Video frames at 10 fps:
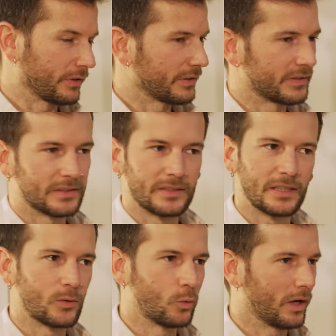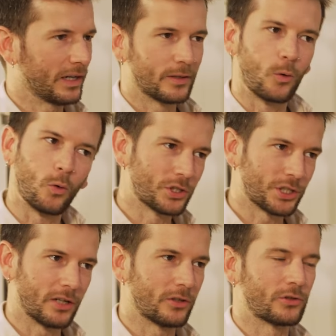c'est quoi les gros
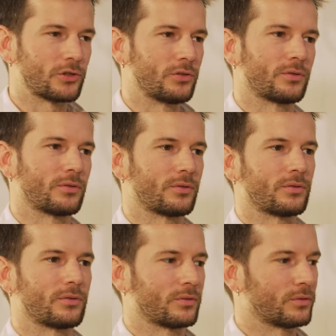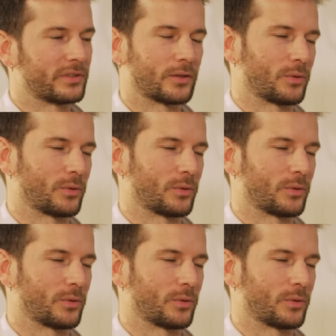challenges de cette